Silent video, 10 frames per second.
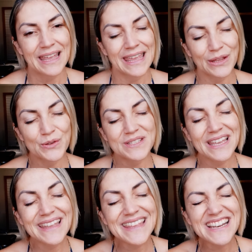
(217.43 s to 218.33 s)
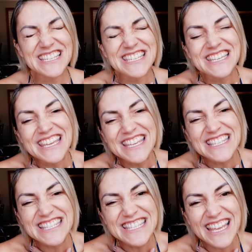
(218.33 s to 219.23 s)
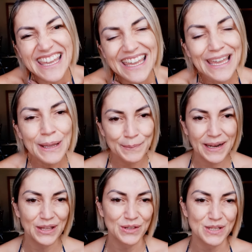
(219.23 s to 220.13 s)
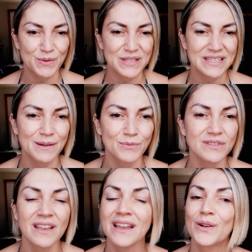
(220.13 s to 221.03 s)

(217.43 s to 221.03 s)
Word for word: e nos energize para que nós possamos